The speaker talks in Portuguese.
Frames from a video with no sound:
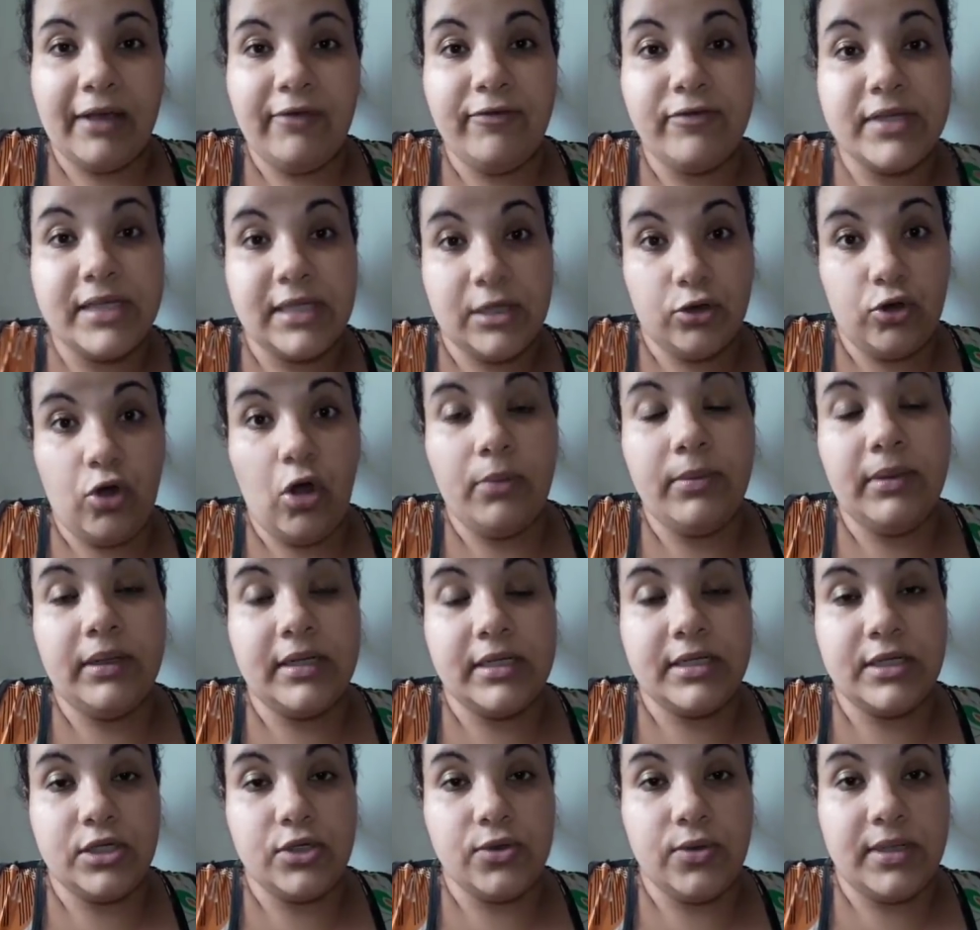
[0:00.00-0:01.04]
que você tome
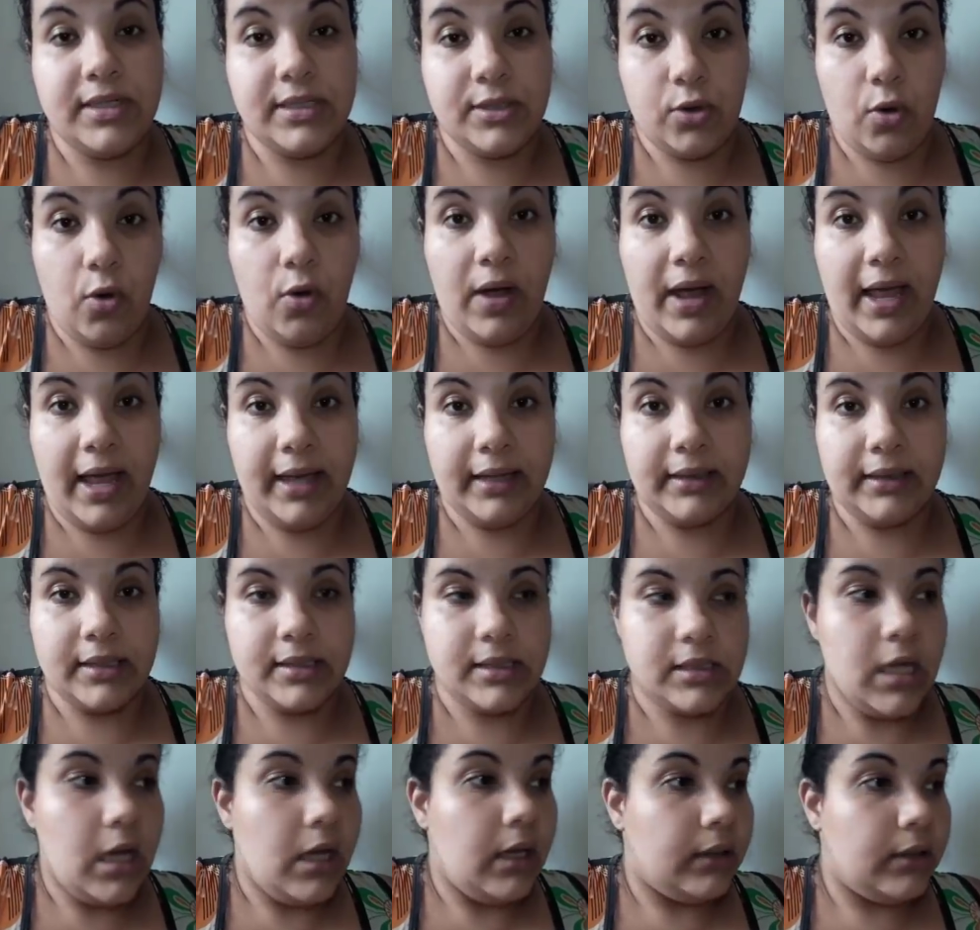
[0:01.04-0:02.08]
decisões
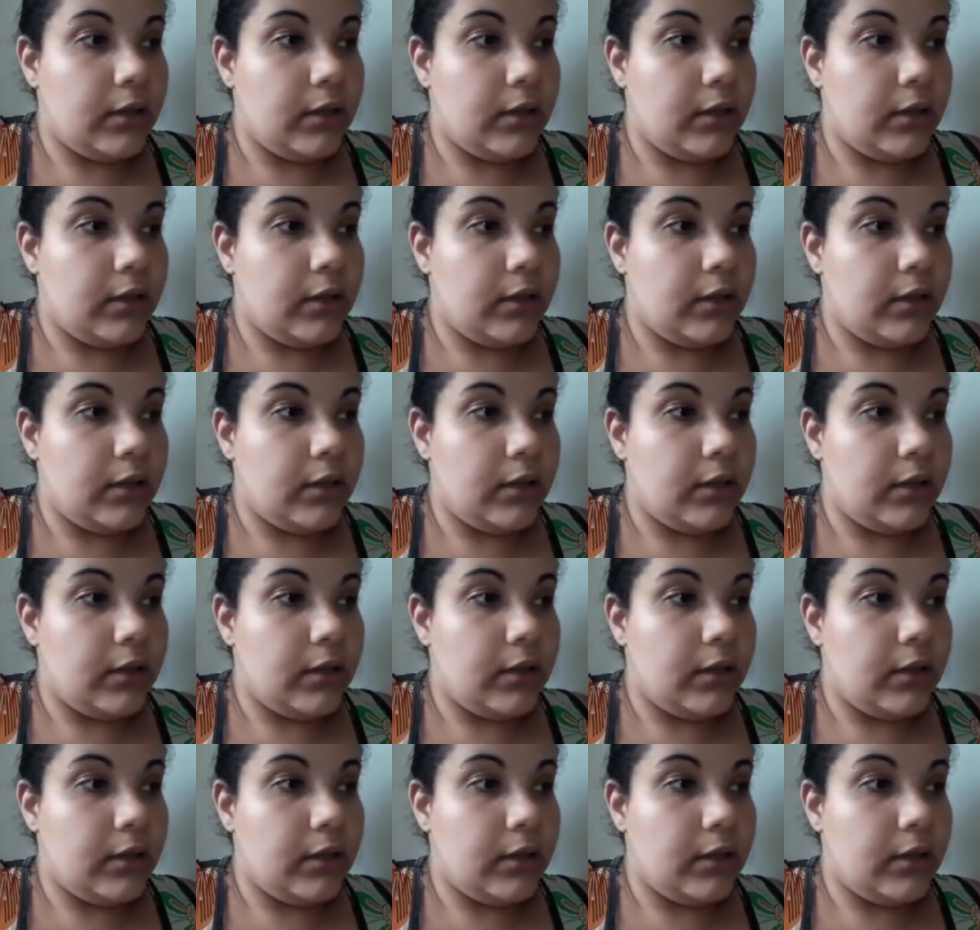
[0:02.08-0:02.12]
corretas,